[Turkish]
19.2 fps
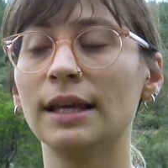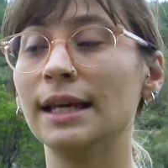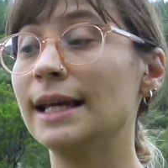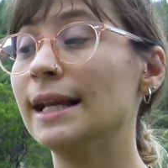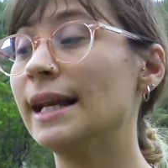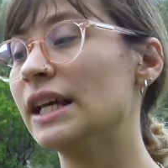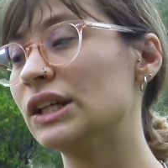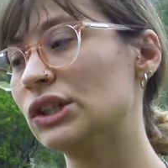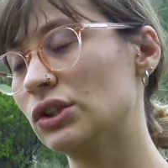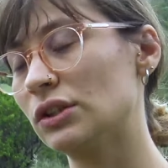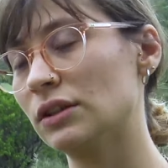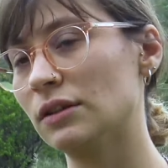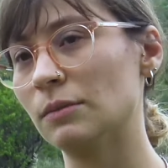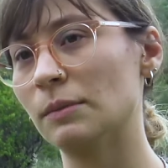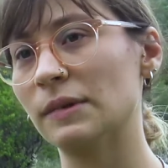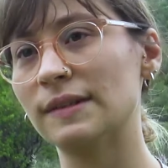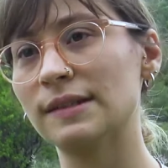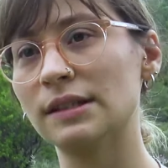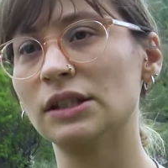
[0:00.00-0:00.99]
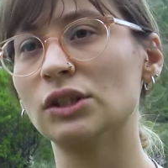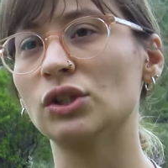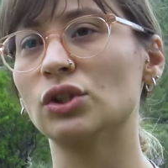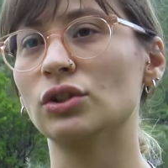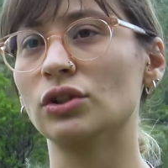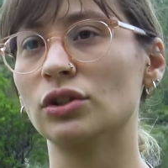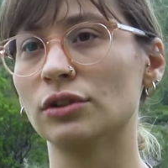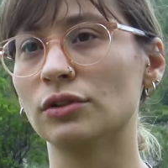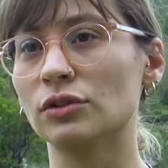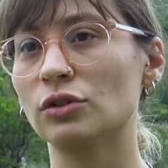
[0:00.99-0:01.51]
iyileştirilmesi
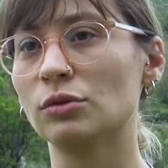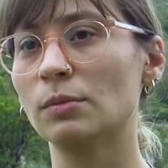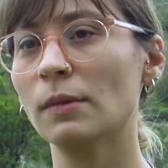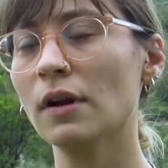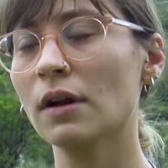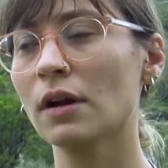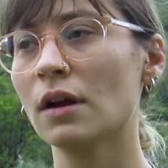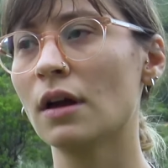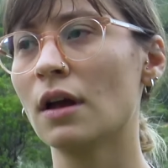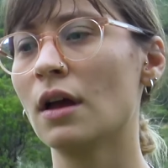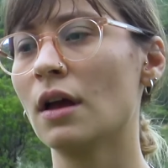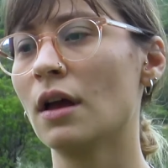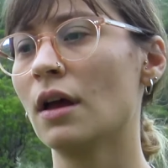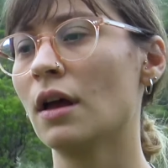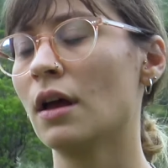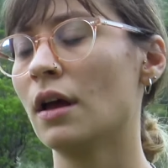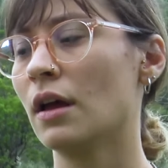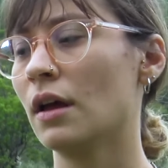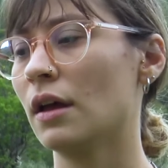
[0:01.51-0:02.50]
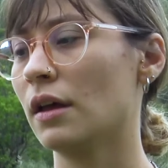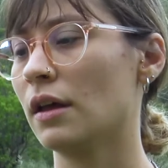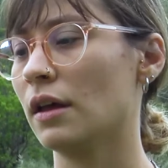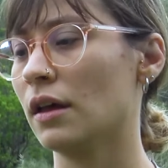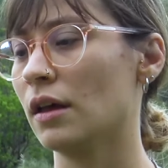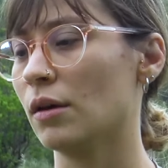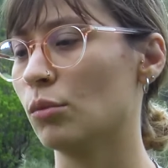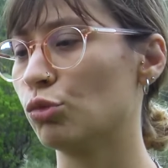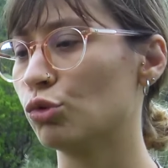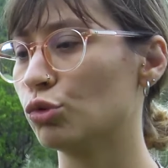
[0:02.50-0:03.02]
için çalışmak.
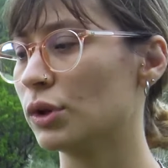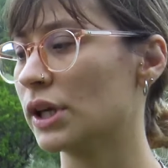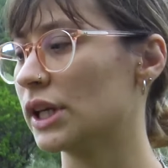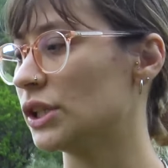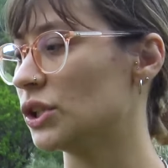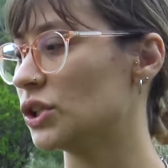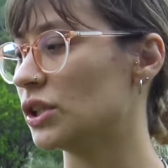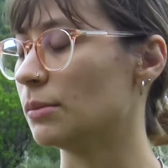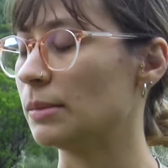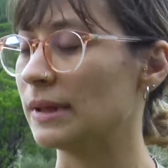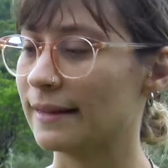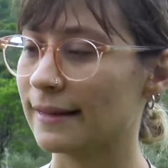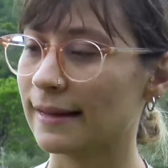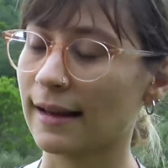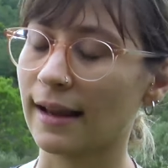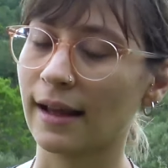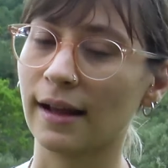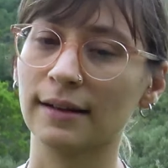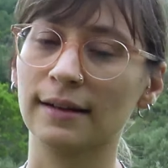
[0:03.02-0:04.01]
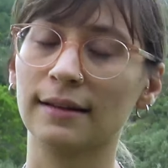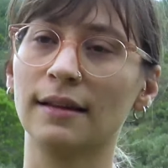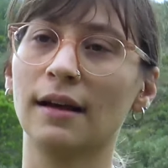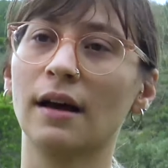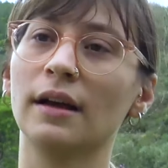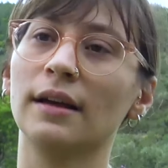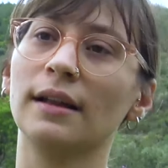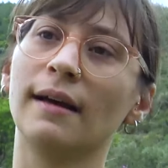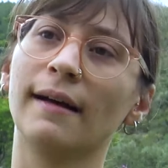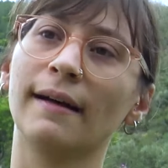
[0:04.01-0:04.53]
Ee, buna işte bitkiler de
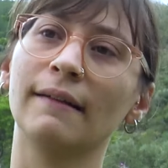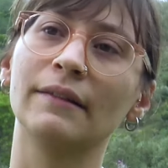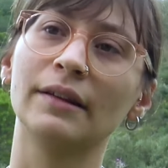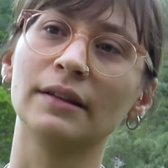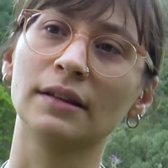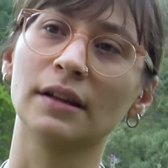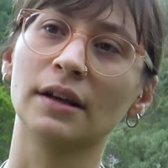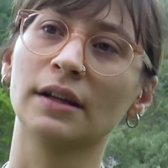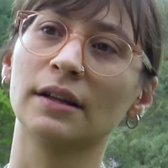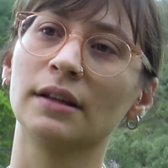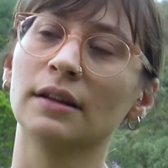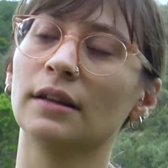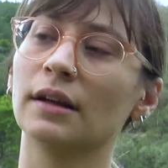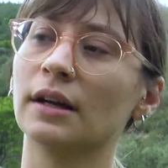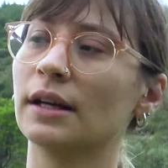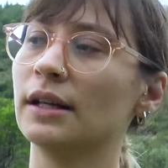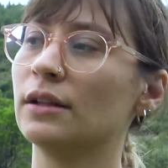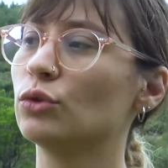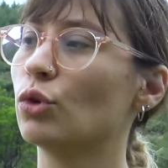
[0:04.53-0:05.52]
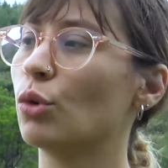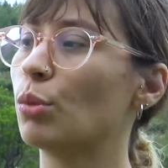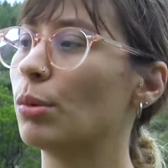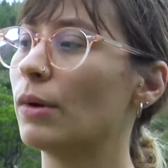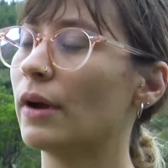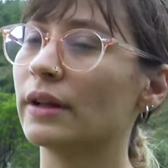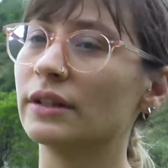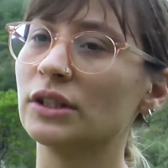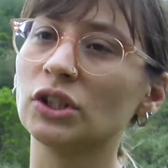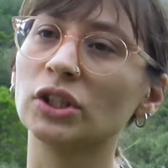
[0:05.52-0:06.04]
dahil, hayvanlar da dahil,
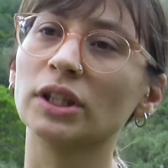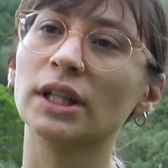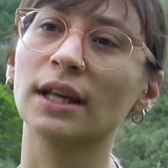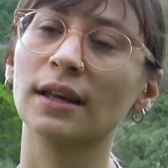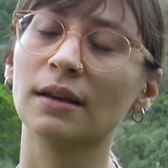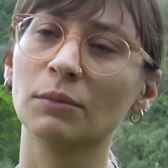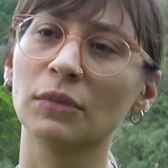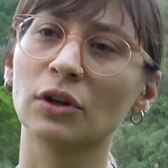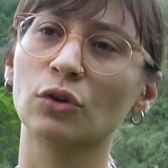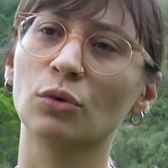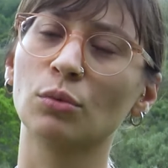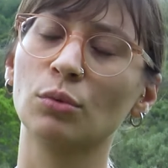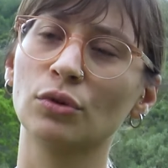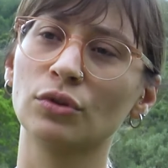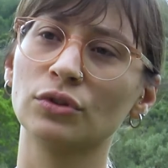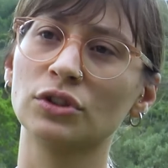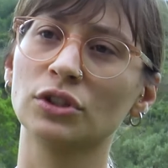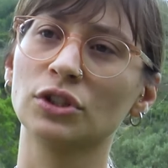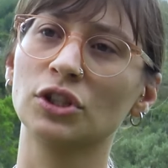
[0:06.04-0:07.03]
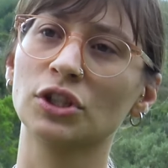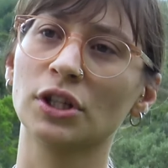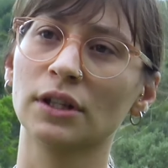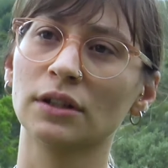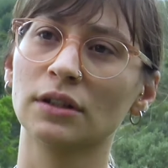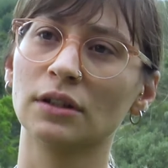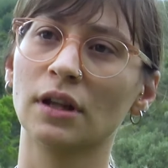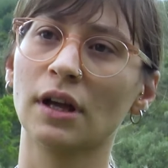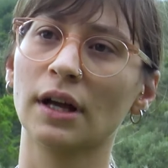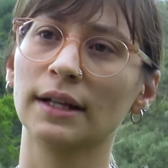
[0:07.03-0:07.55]
toprağın içindeki mikrobiyolojik
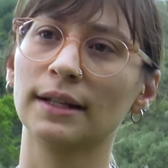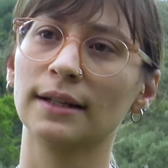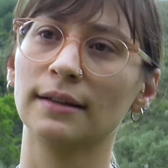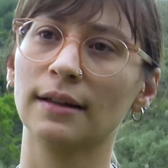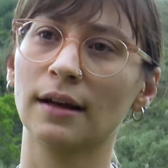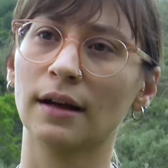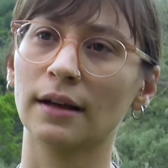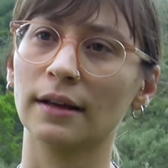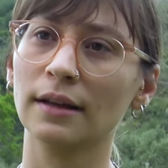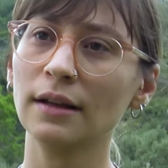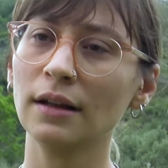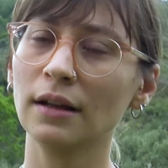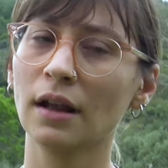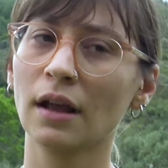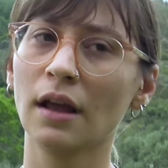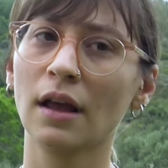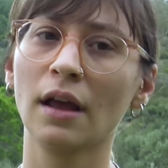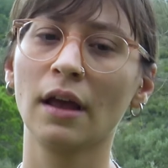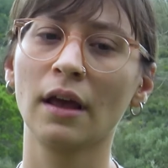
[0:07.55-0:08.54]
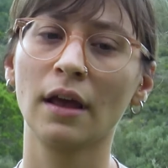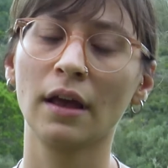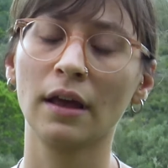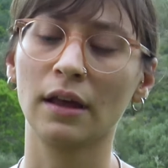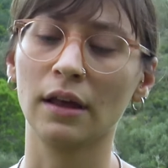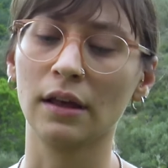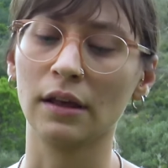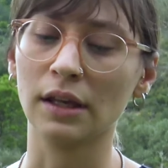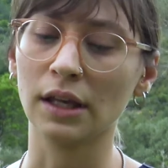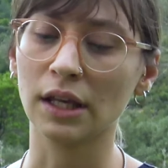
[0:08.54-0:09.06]
canlılar da dahil.
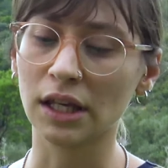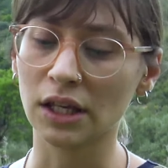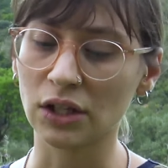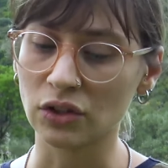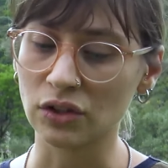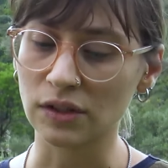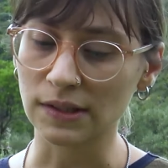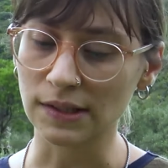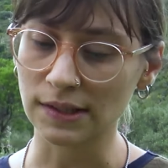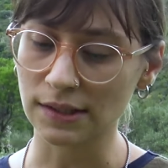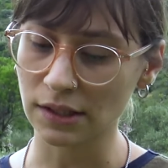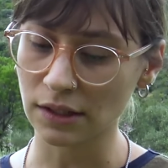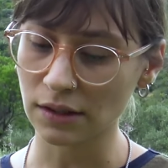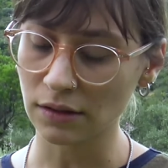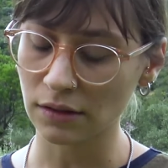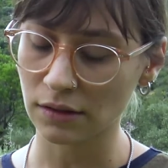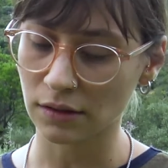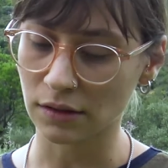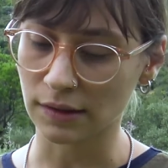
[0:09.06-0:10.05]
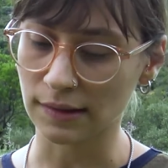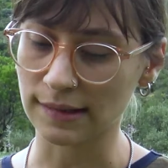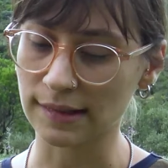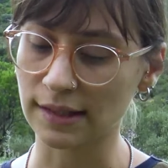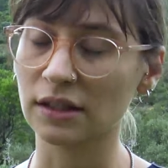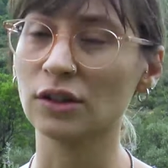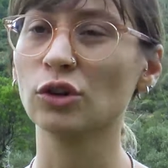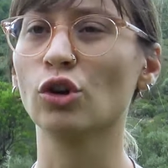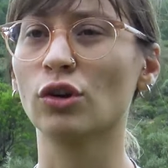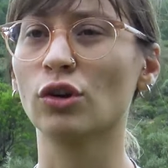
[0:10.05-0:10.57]
Ee, ikincisi insanı